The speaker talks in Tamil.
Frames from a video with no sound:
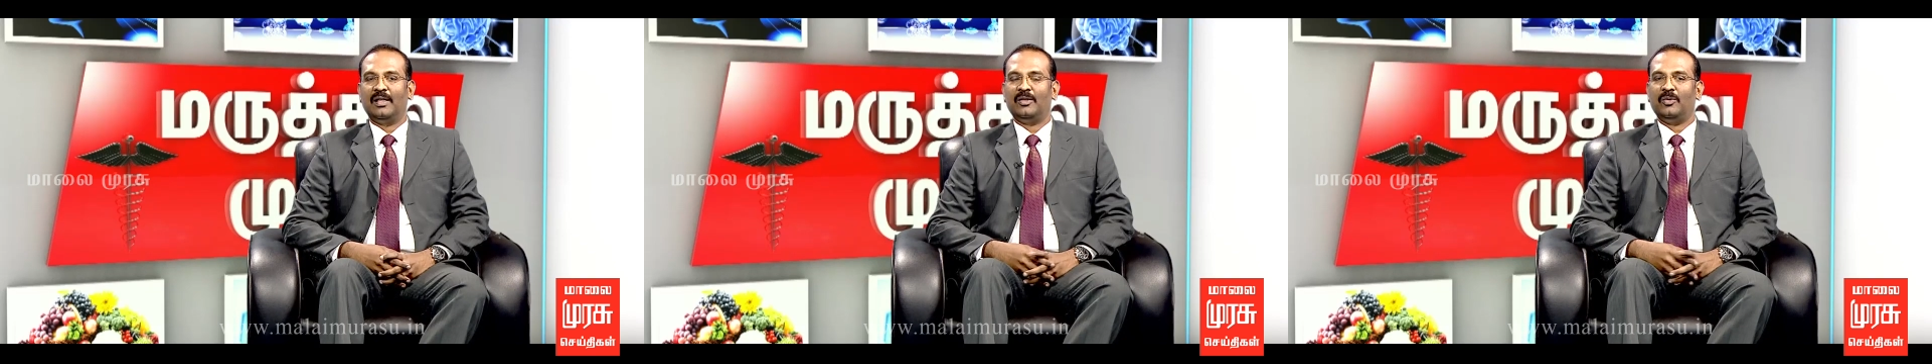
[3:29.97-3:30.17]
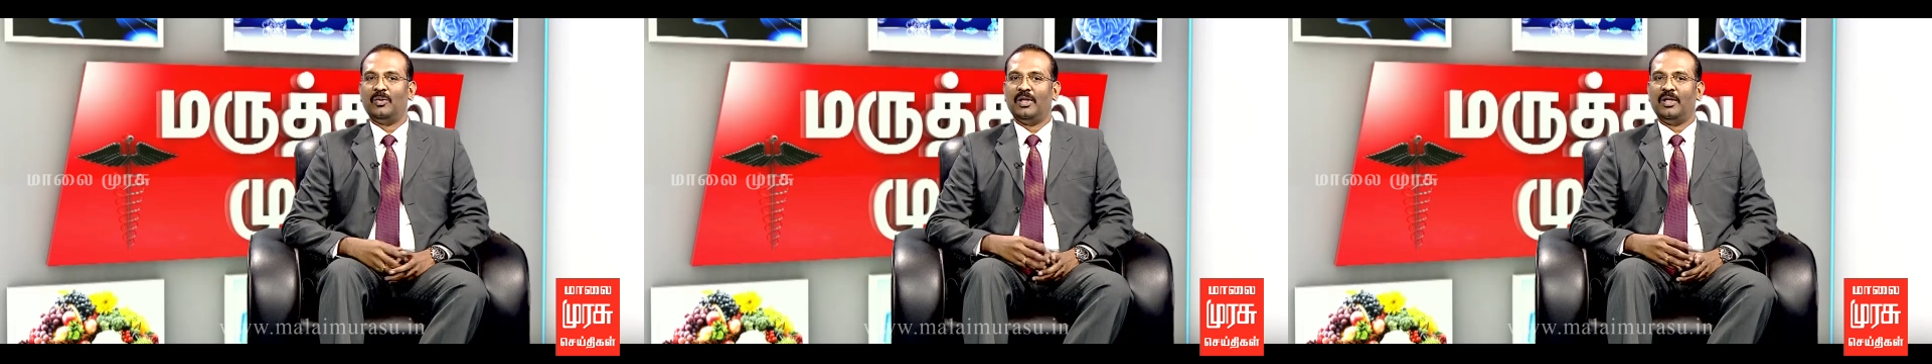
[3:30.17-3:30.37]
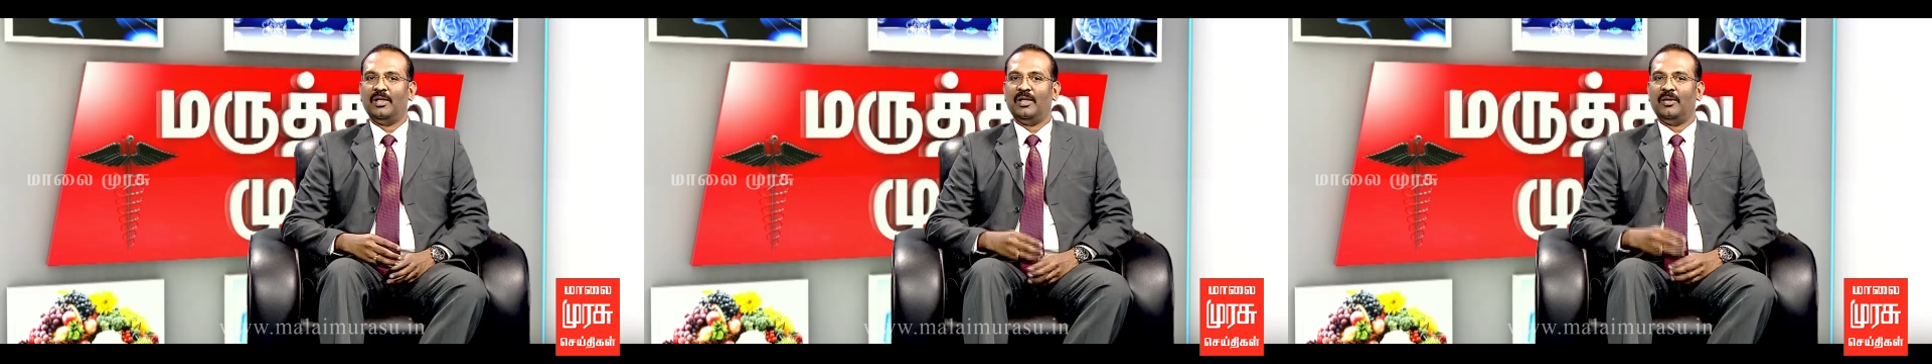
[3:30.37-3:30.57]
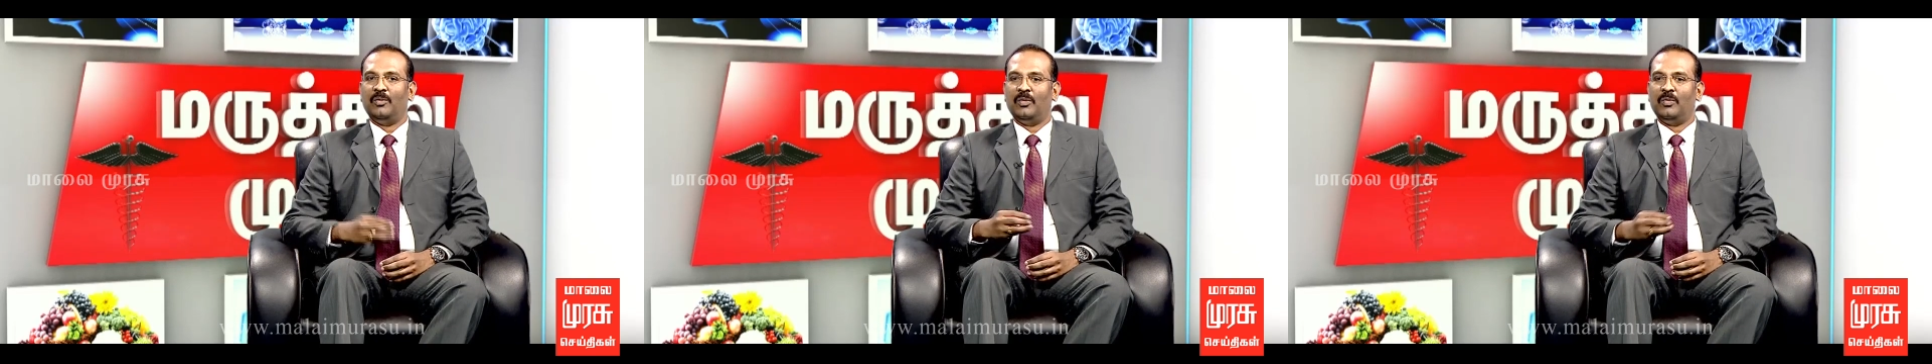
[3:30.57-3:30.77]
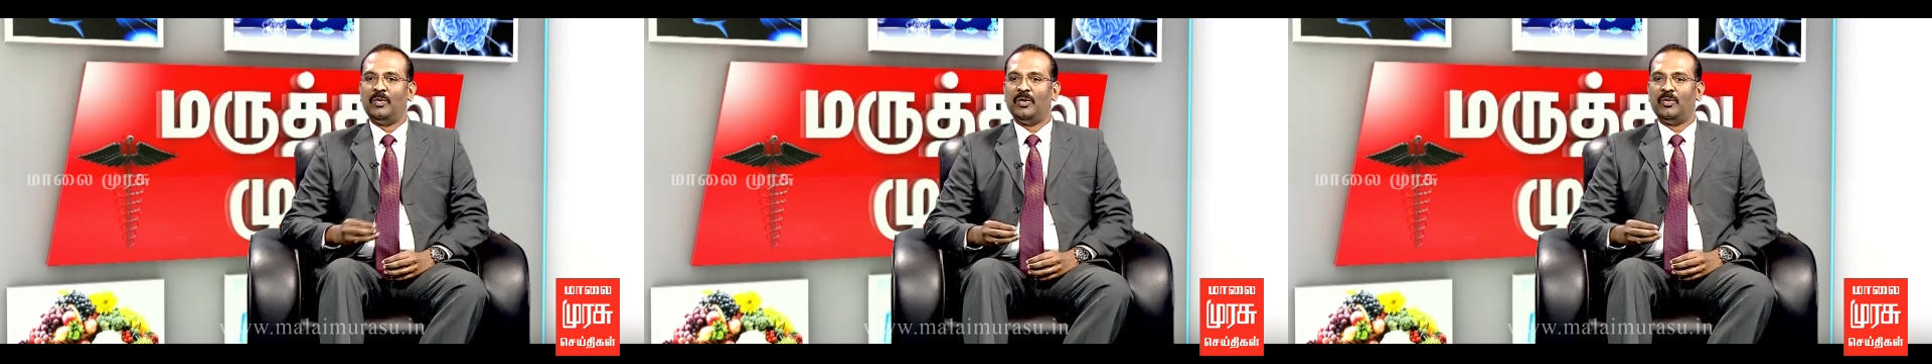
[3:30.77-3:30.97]
அது உடலில்
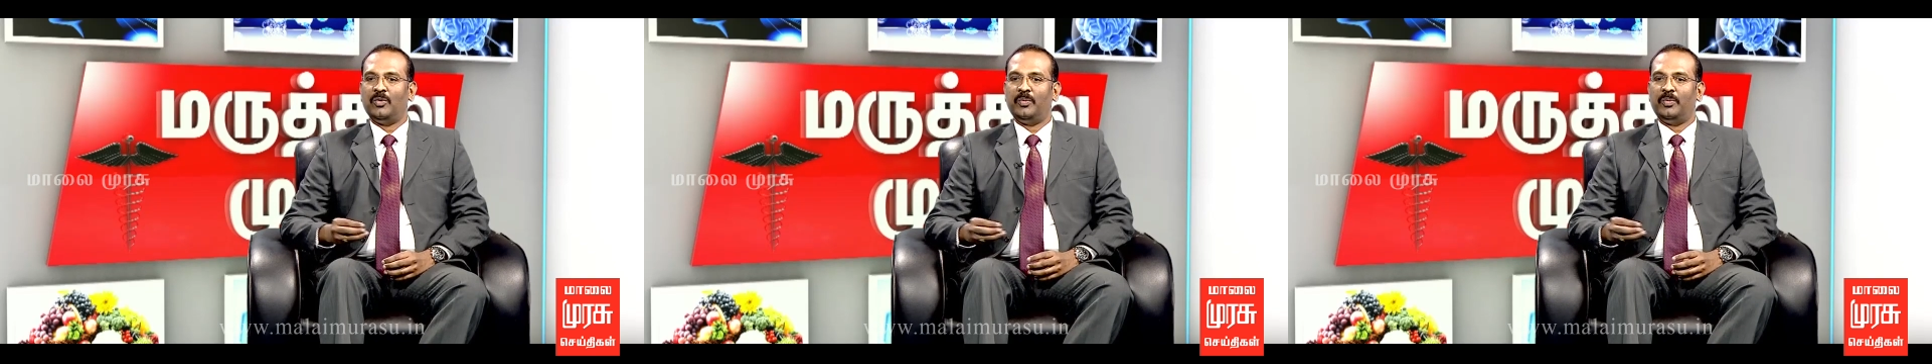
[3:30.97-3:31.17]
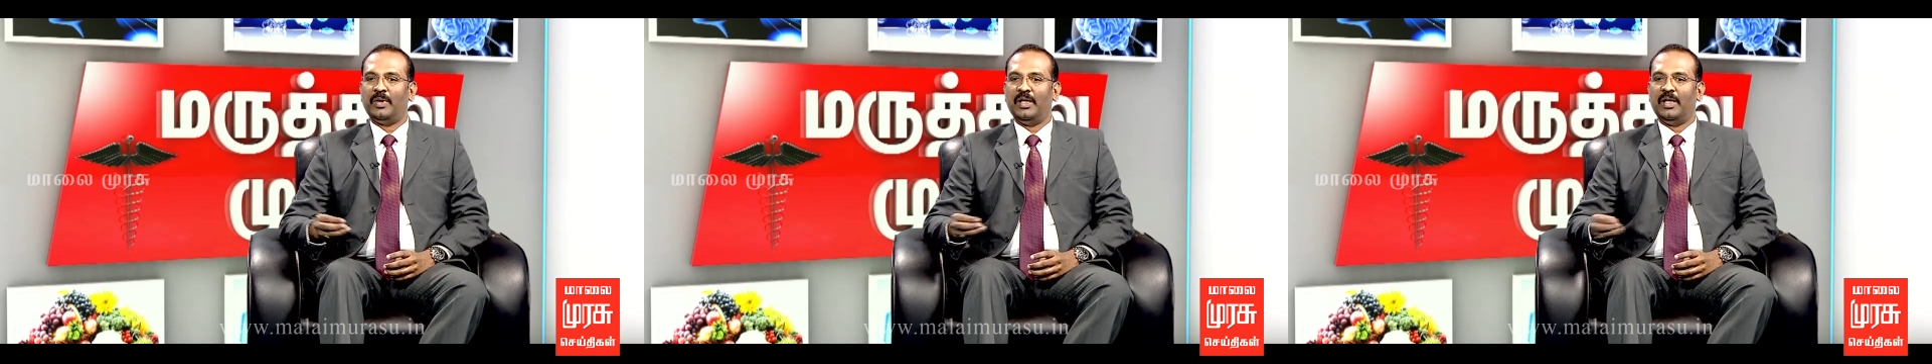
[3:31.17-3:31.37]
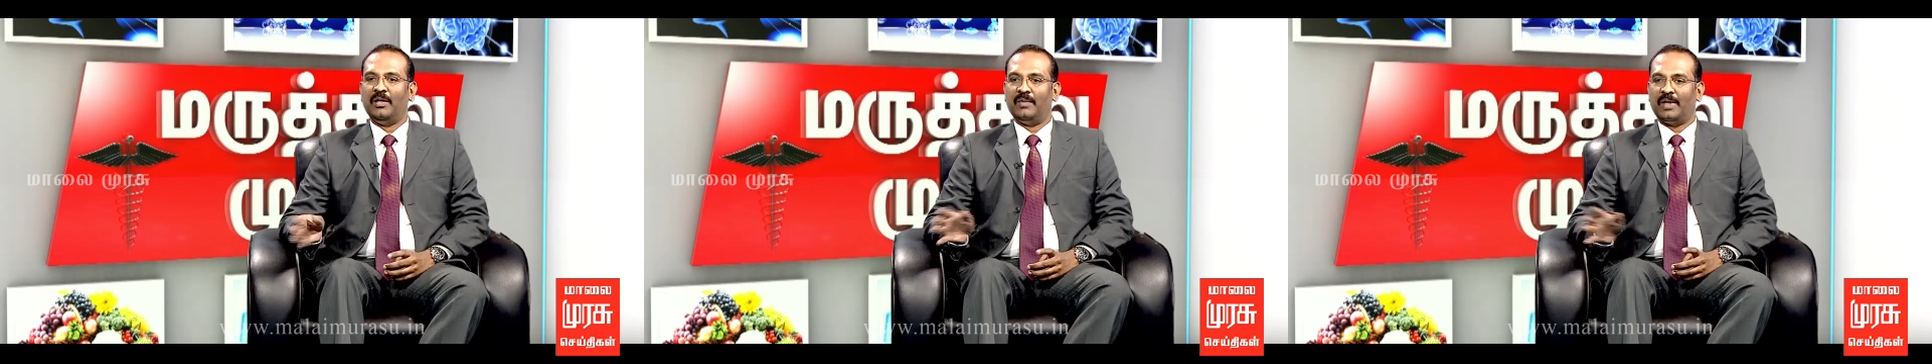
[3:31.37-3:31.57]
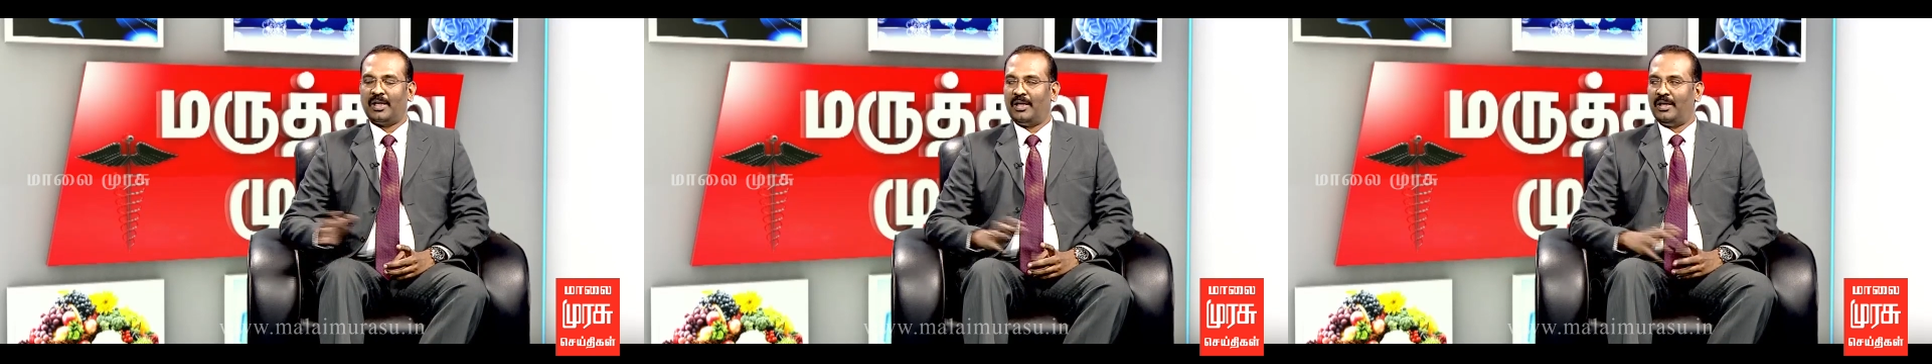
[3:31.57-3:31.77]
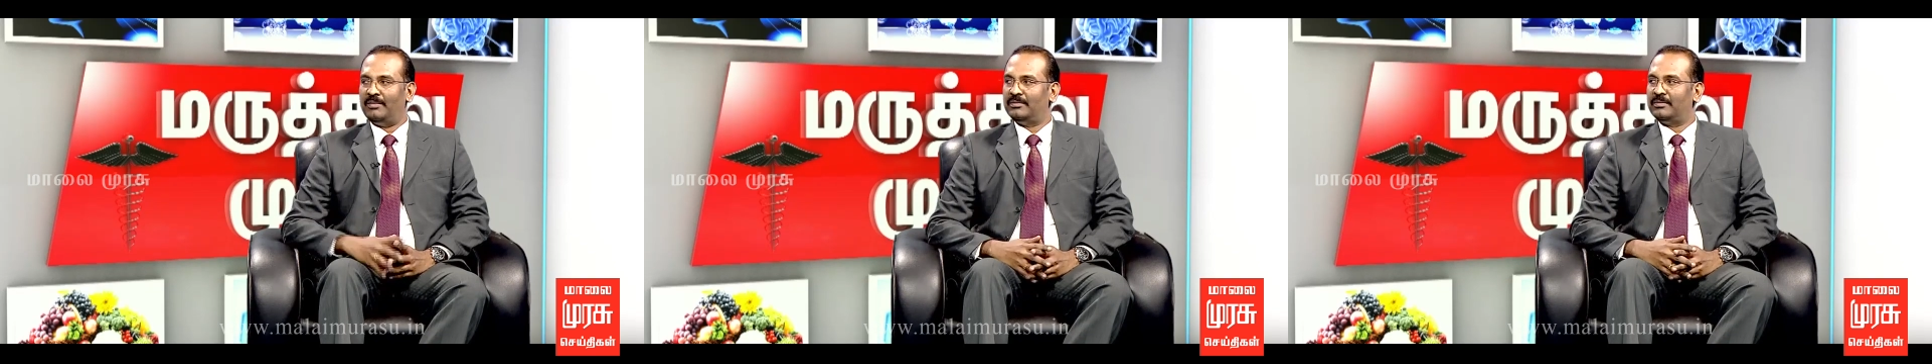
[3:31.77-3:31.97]
ஒவ்வொரு உறுப்புகளில் வரலாம்